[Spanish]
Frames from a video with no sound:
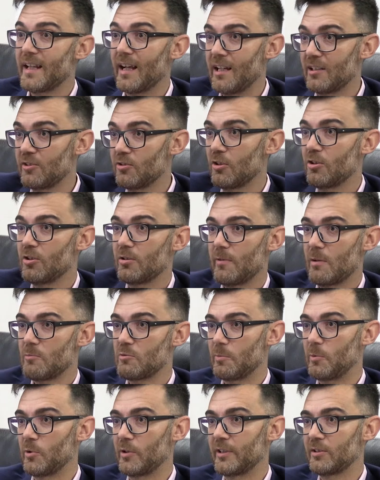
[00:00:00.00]
llegando los
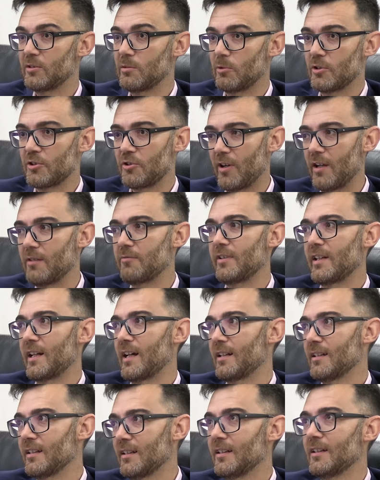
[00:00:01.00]
vamos poniendo. Por eso que al
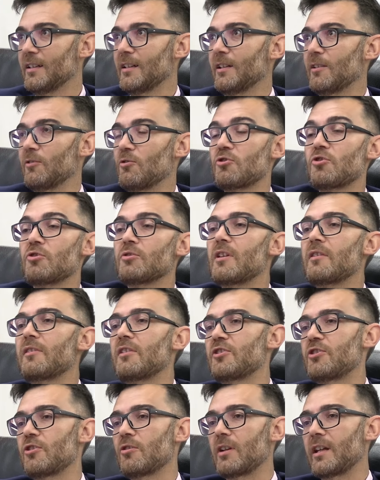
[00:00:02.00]
final no son
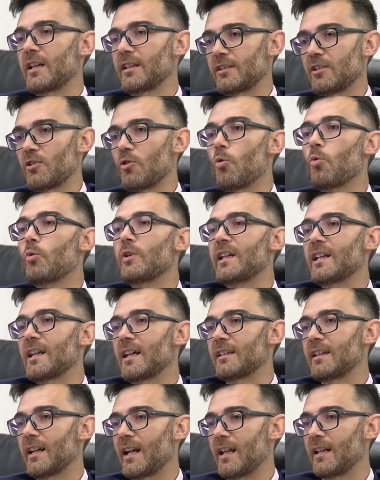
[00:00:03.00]
decisiones
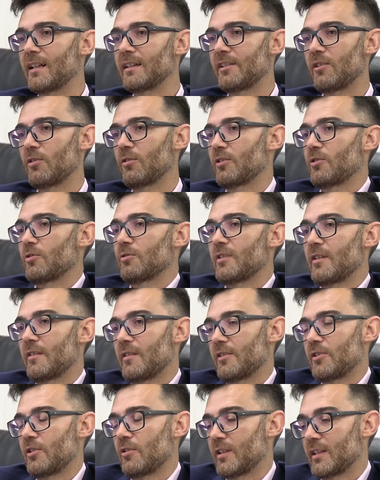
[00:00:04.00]
unilaterales, sino que son
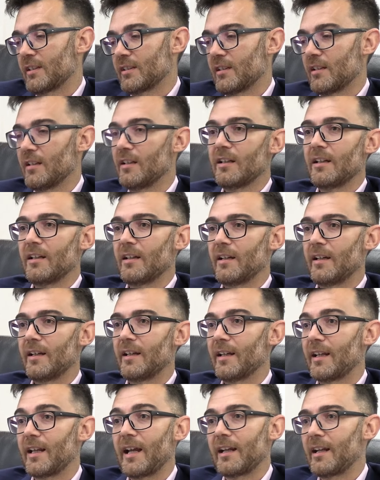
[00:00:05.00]
decisiones
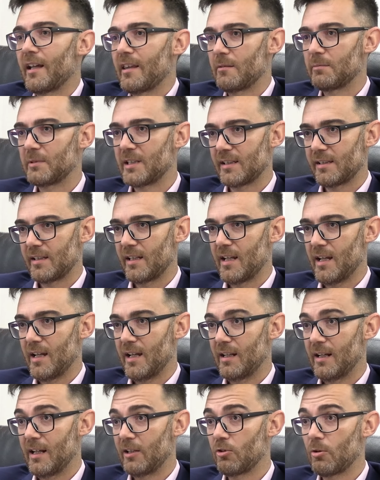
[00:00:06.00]
eh, que hay que adaptarse
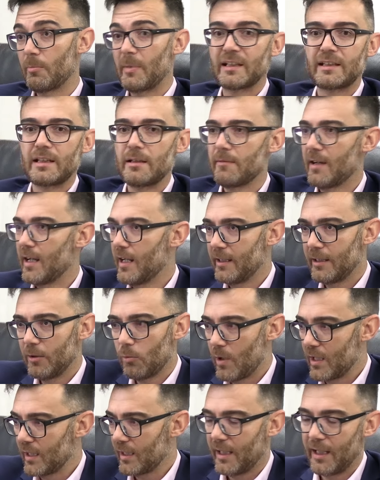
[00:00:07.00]
a la normativa, al
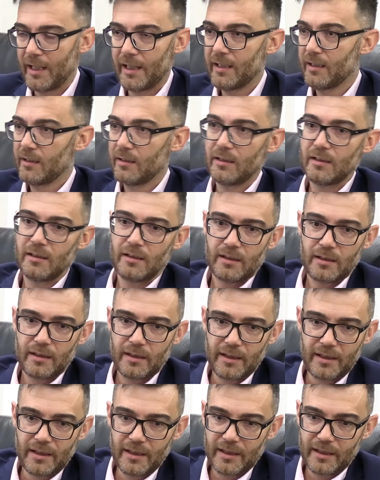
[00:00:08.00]
igual que
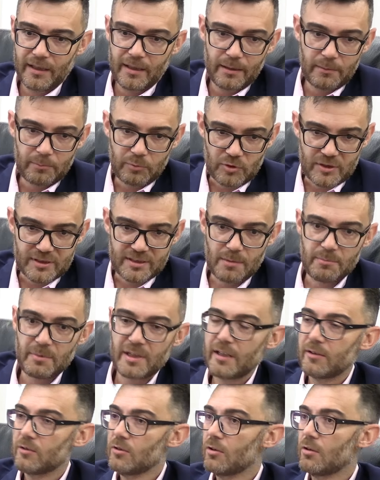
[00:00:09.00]
eh, pues están
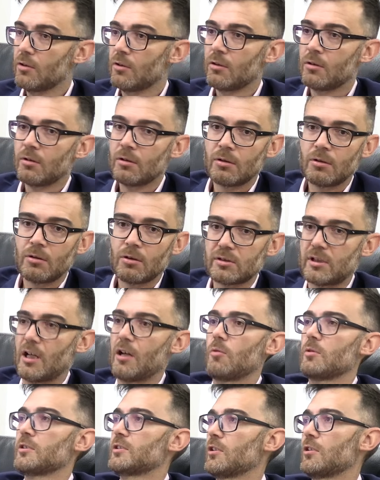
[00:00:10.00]
viniendo
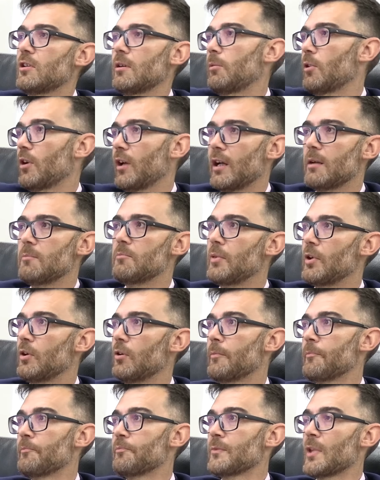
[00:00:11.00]
otras cuestiones, por
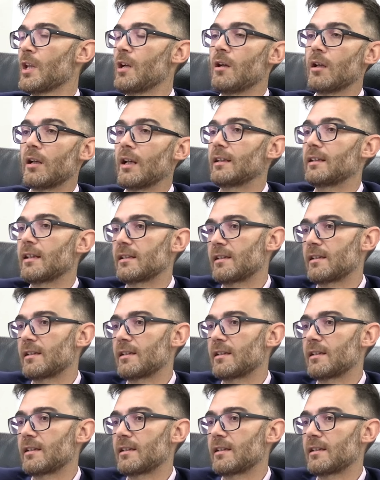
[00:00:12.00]
ejemplo, la